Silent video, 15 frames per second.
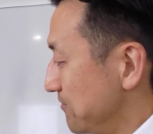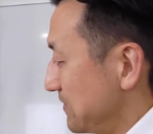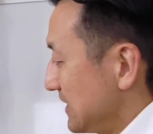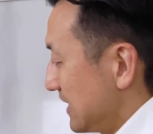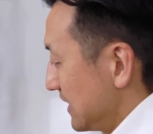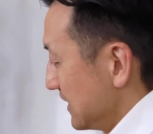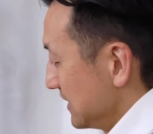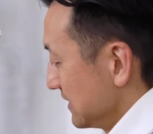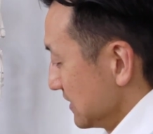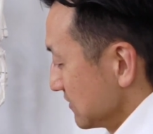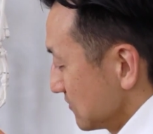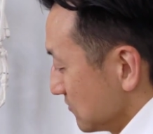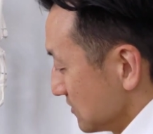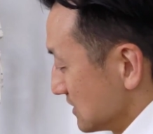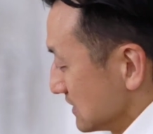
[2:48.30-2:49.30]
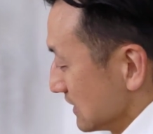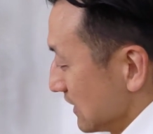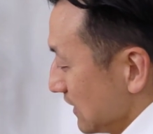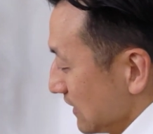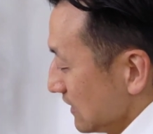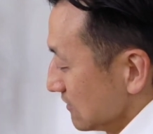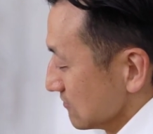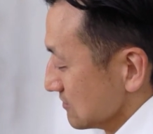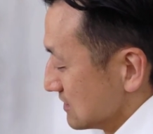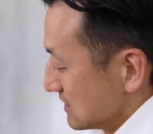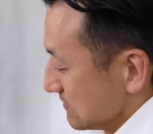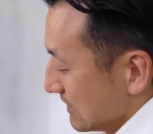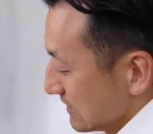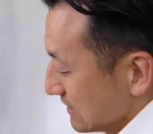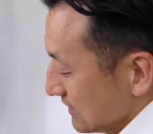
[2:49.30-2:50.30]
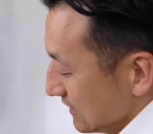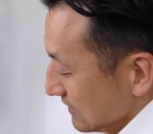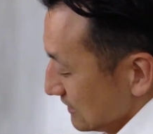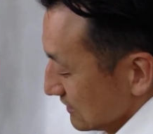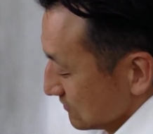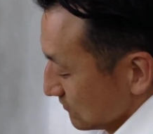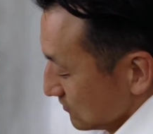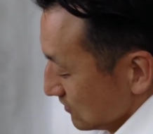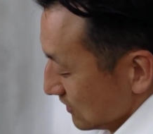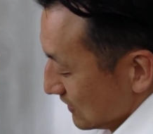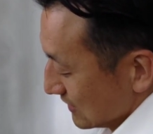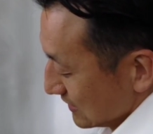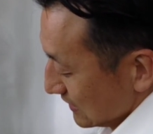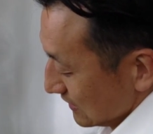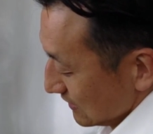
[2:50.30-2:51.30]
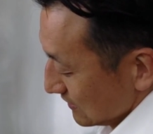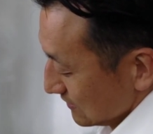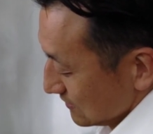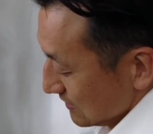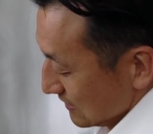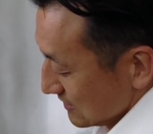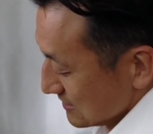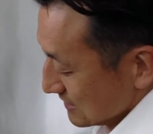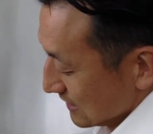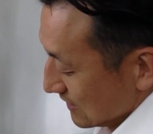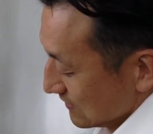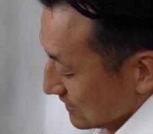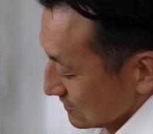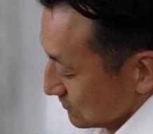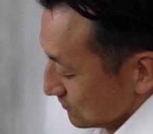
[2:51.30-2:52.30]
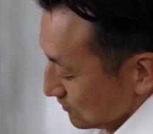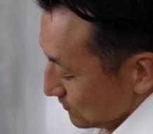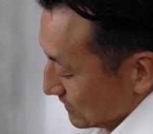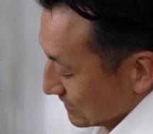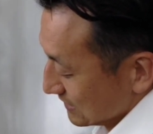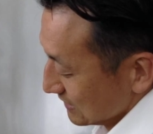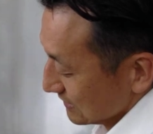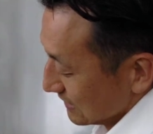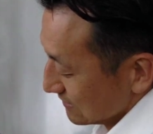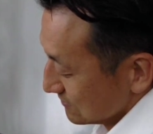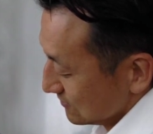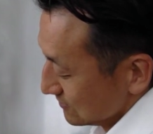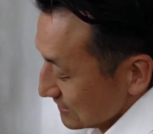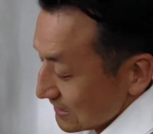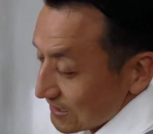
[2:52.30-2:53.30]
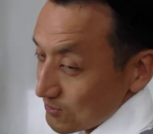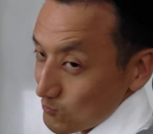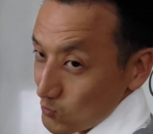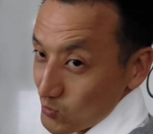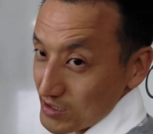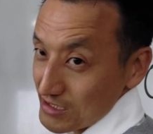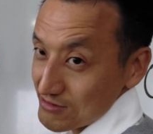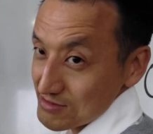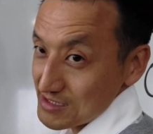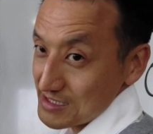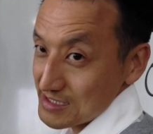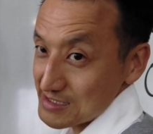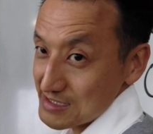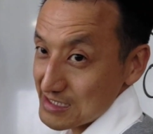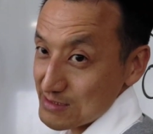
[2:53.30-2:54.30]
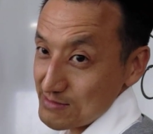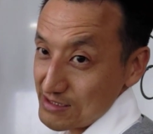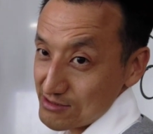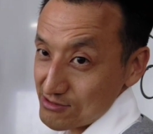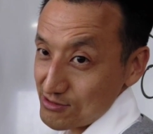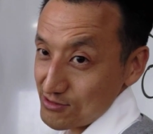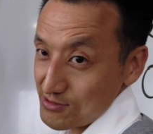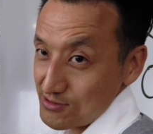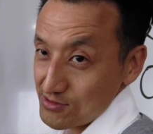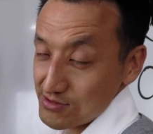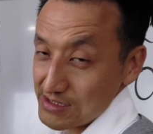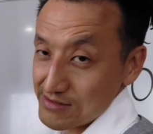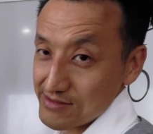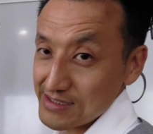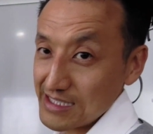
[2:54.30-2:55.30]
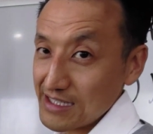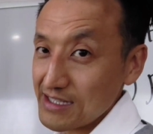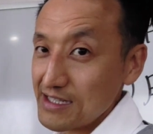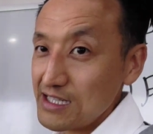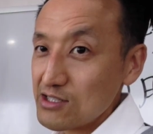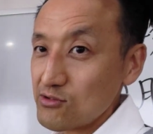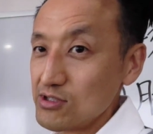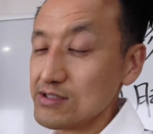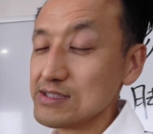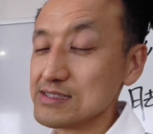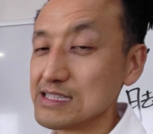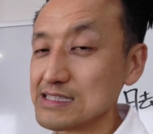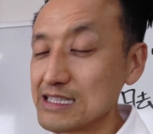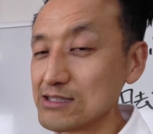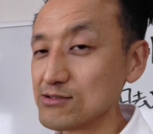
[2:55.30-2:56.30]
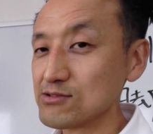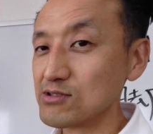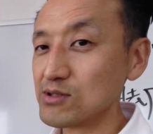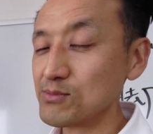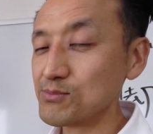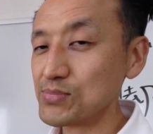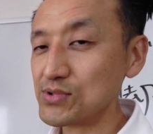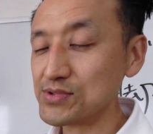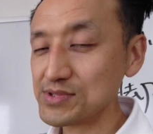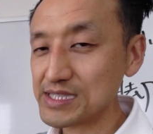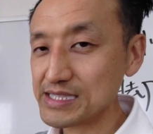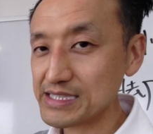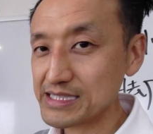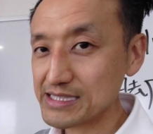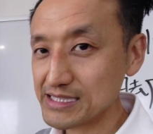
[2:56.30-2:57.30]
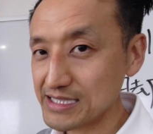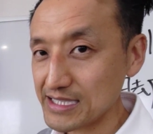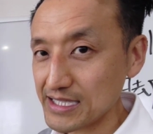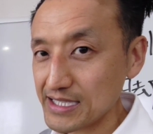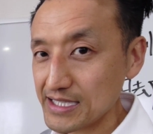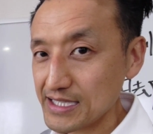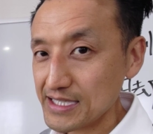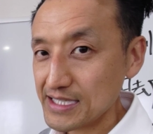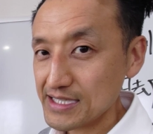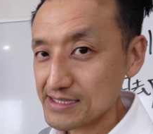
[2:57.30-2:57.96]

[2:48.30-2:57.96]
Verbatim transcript: まあ、こっち側が内巻きになり、外側き、下側が外巻きになるので、大脚になってしまうということなので、これはですね、ちゃんと根本的に、